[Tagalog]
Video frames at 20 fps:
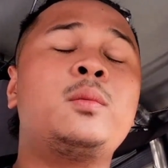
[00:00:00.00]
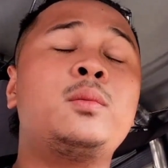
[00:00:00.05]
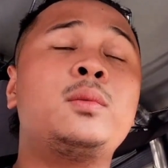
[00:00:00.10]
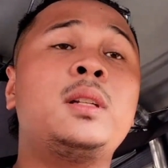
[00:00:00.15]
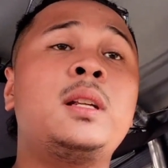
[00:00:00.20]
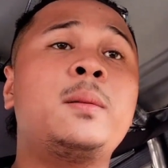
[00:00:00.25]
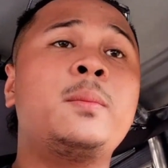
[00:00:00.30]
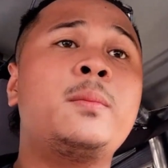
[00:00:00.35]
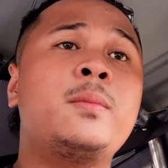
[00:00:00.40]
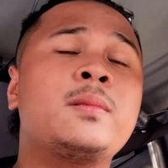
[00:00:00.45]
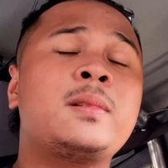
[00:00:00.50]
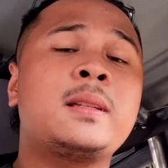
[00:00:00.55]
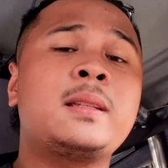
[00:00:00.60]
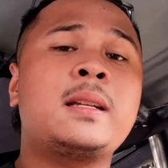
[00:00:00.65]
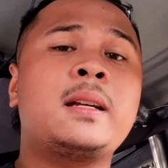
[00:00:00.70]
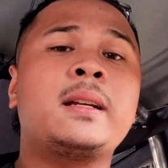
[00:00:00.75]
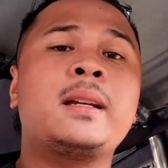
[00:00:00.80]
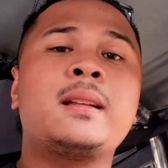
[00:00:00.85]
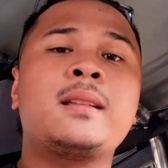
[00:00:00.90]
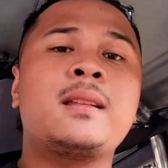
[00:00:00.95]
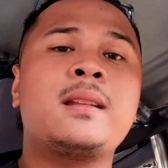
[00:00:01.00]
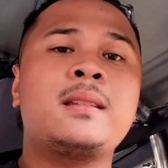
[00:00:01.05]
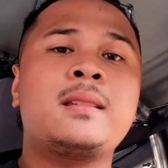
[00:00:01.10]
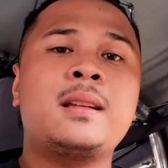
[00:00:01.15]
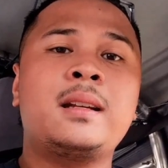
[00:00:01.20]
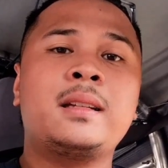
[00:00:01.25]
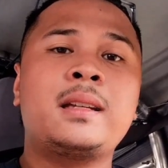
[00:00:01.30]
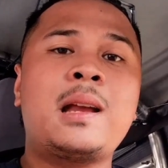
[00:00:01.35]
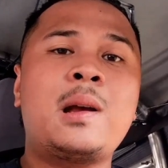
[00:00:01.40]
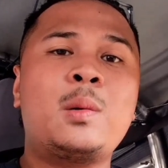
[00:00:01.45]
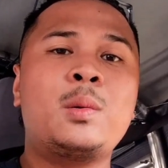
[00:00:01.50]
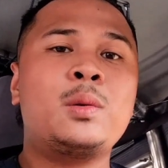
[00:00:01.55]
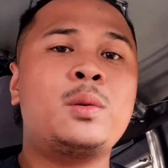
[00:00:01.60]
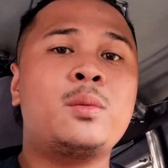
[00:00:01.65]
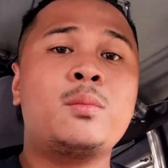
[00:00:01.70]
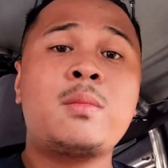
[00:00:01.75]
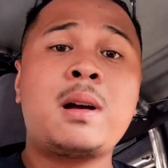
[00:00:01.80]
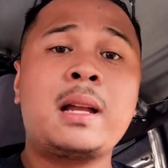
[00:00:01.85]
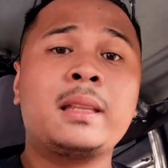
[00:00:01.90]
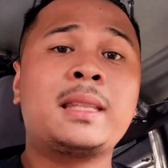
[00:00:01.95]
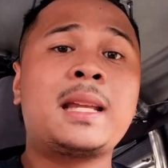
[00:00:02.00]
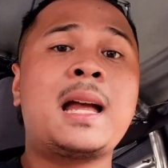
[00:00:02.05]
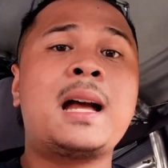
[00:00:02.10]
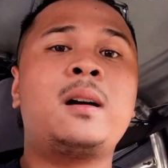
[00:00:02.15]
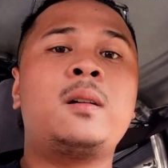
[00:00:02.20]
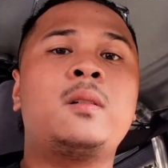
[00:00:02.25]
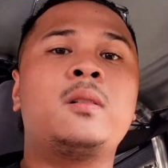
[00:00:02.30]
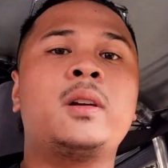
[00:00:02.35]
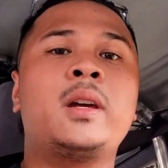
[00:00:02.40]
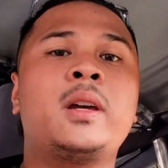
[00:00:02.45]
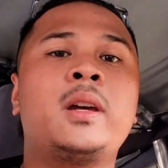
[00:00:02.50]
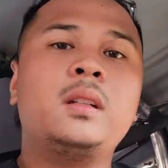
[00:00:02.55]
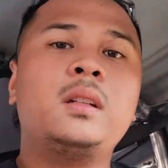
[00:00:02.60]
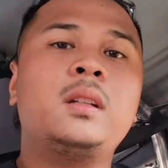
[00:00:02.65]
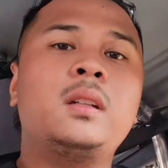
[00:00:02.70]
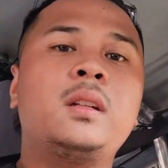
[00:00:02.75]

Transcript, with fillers: unang sasakyan na nasakyan ko nung bata ako eh